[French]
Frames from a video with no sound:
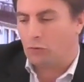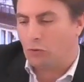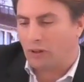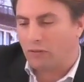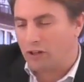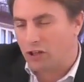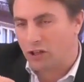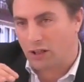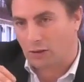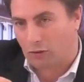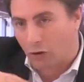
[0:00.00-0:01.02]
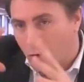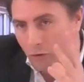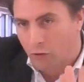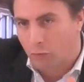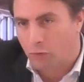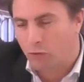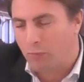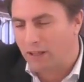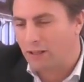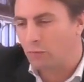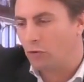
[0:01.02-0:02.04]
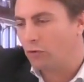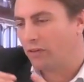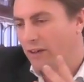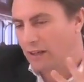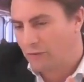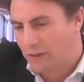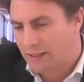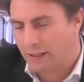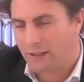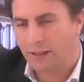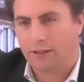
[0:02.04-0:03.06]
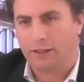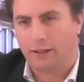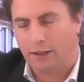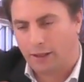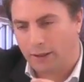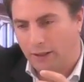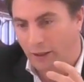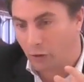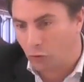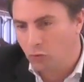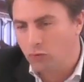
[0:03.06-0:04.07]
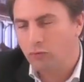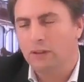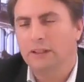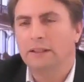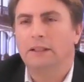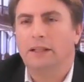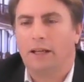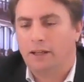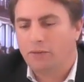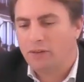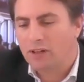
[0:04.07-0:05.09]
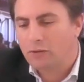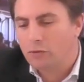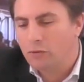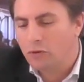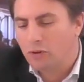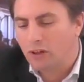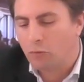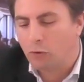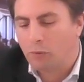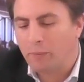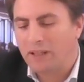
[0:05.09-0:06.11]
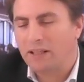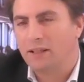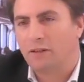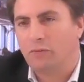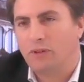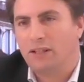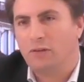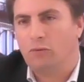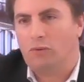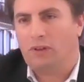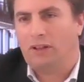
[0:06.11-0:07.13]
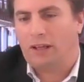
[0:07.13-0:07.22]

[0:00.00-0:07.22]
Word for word: de, réfléchir dans l'enveloppe du bâtiment avec les façadiers, etc., d'être un tout, et qui vient solutionner une problématique, cette fois-ci, de